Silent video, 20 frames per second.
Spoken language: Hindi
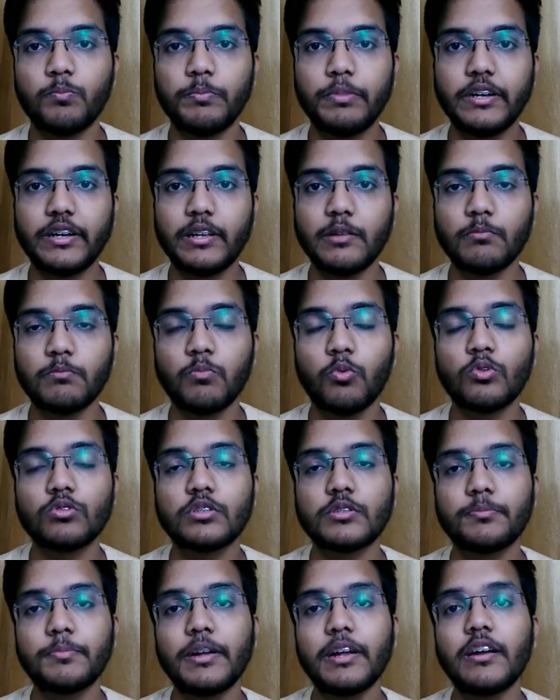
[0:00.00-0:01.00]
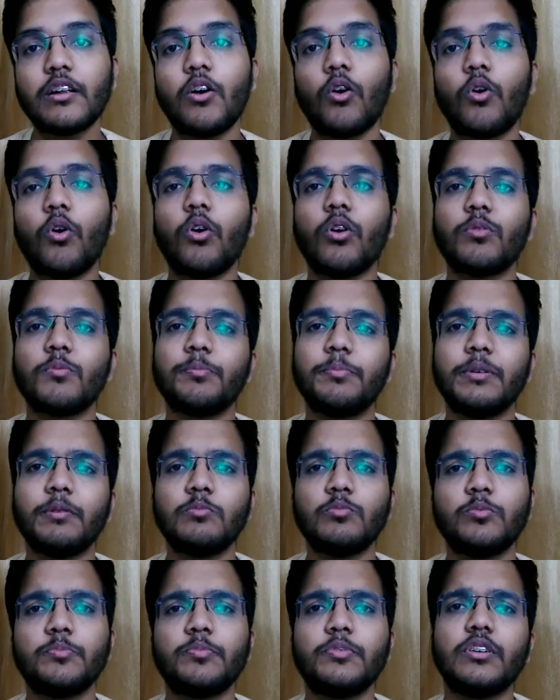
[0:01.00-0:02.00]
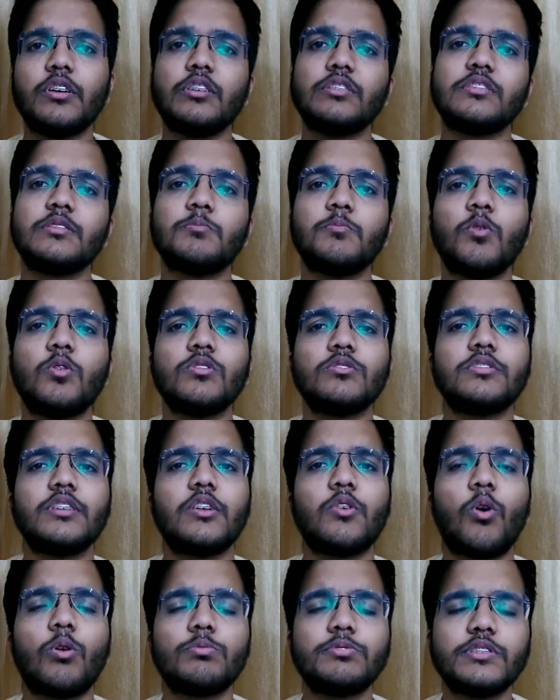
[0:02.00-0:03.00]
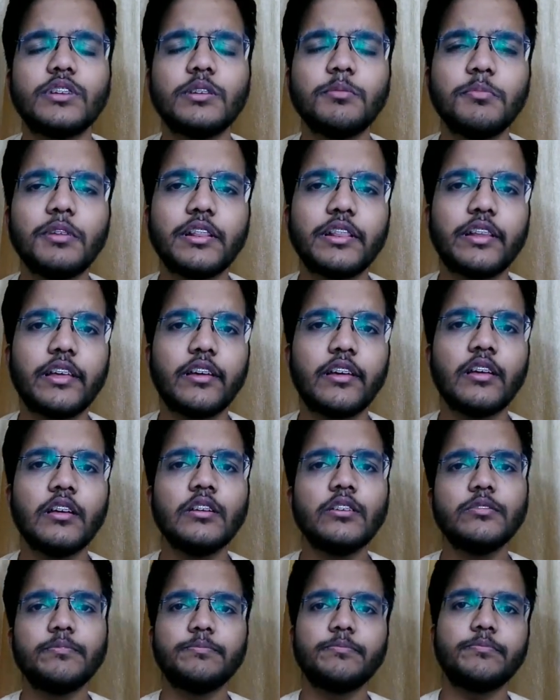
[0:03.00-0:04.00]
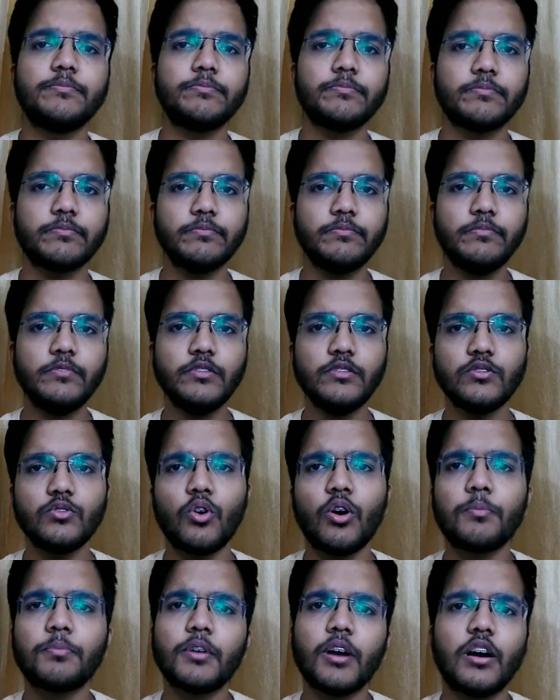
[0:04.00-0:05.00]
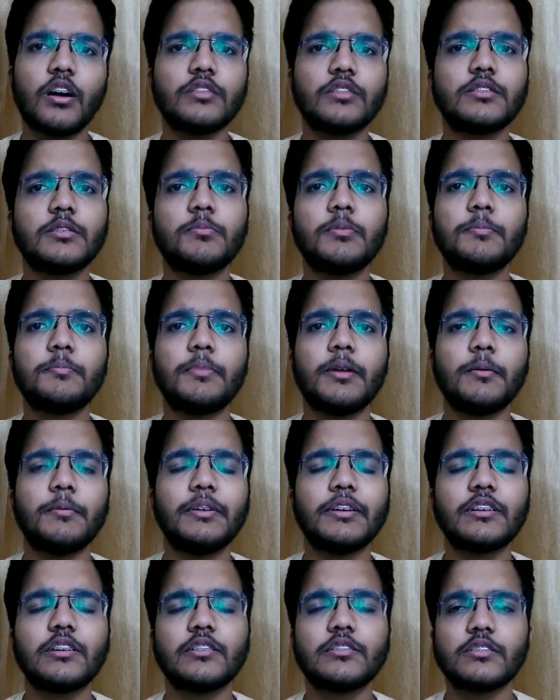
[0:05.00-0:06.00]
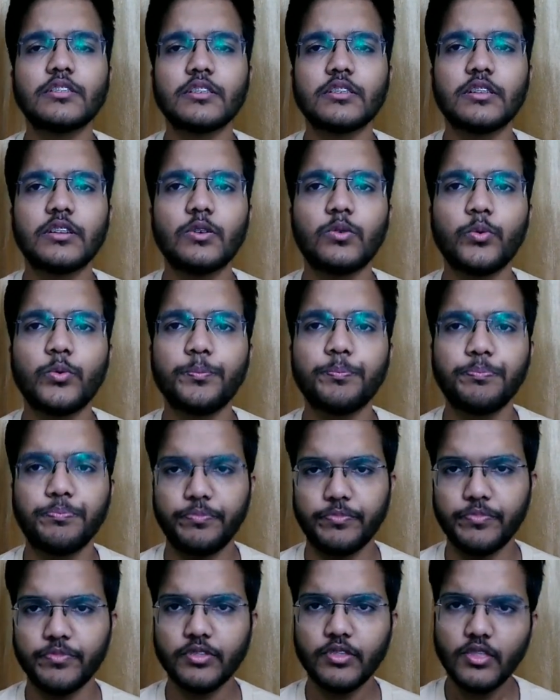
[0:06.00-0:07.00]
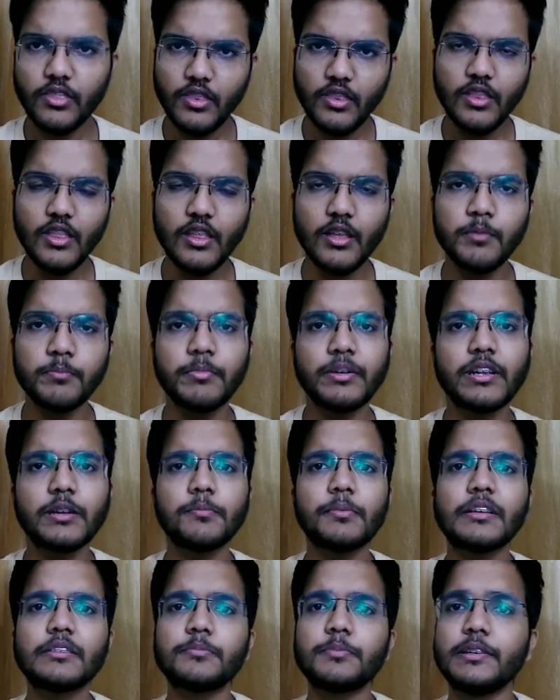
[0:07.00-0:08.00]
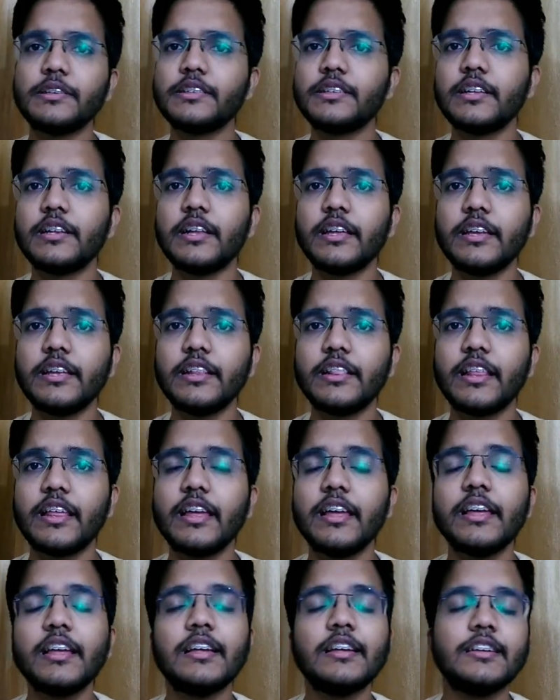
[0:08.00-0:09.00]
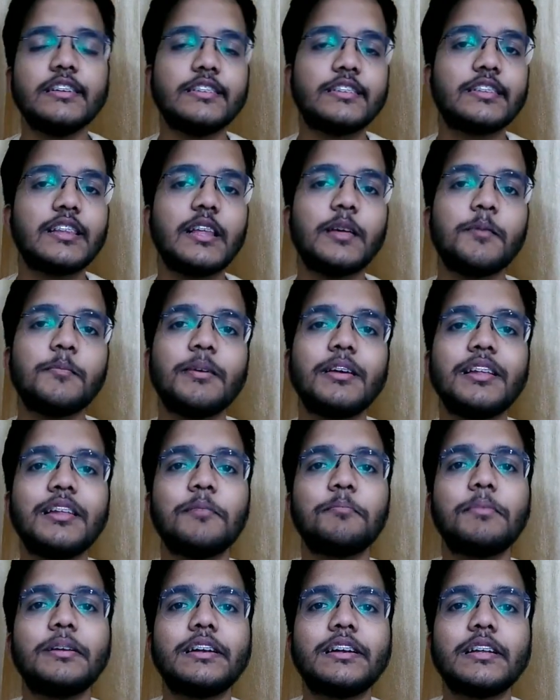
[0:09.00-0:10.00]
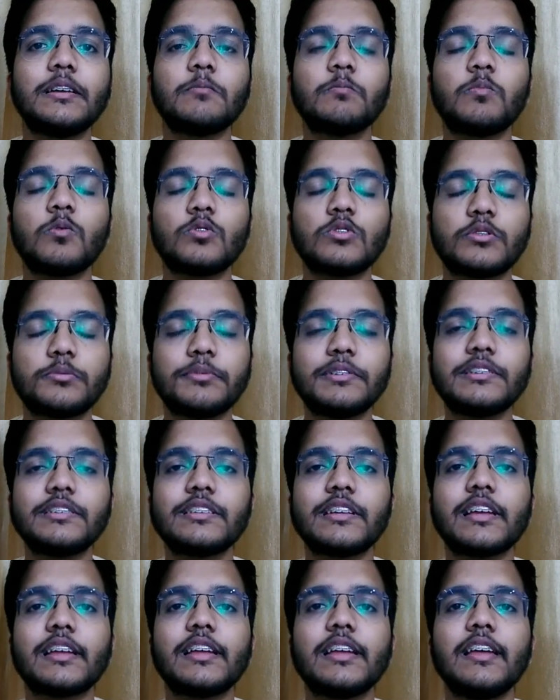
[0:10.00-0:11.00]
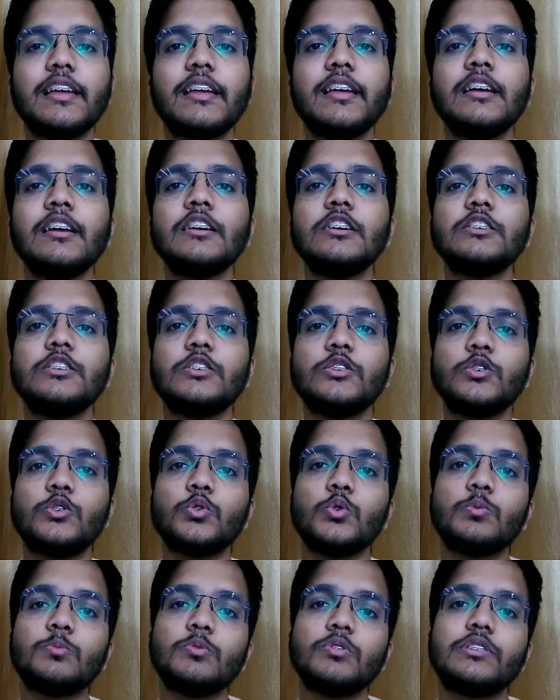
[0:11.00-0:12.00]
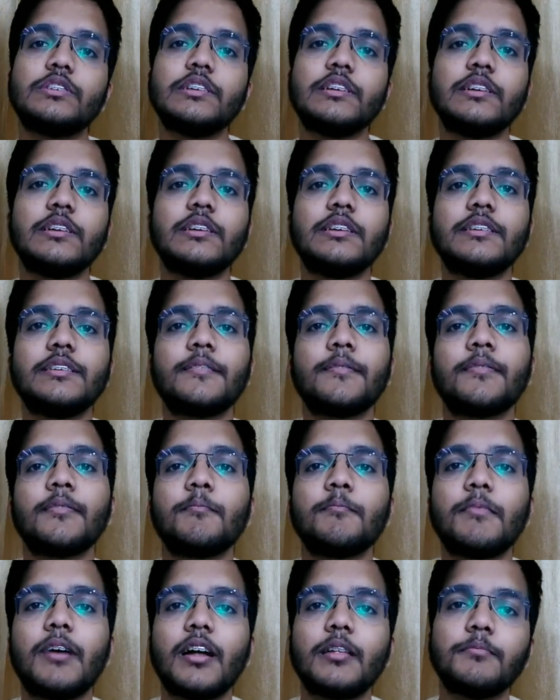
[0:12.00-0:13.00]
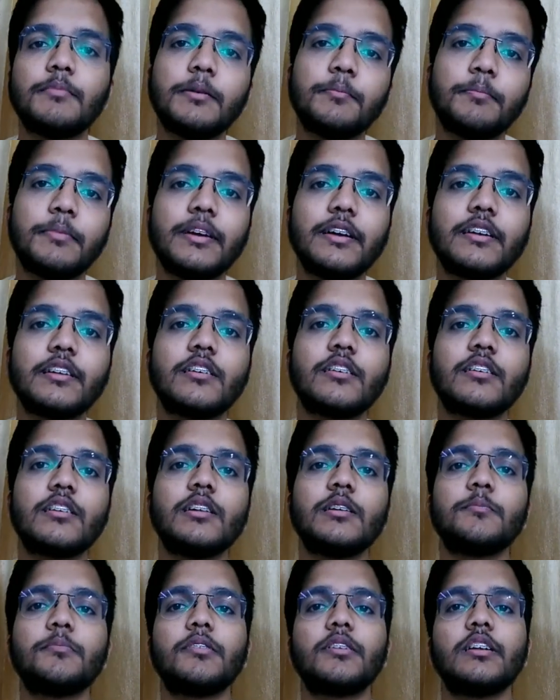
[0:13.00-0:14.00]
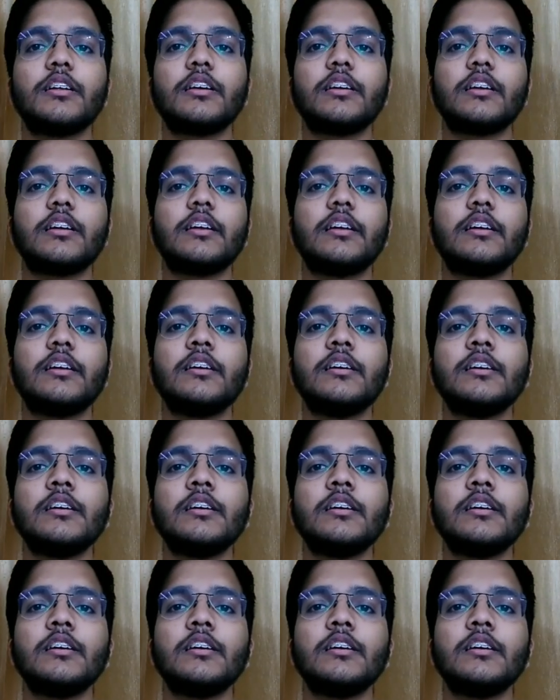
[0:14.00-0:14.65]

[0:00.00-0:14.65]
पेटीएम पोस्ट पेड और भीम यू ऐसे बहुत सारे ऑप्शन मिलते हैं तो आप कहाँ से भी पेमेंट कर सकते हो मेरे पास पैसे नहीं थे इसलिए मैंने पेटीएम पोस्ट पेड से किए जो मुझे बाद में पेड करने पड़ने गए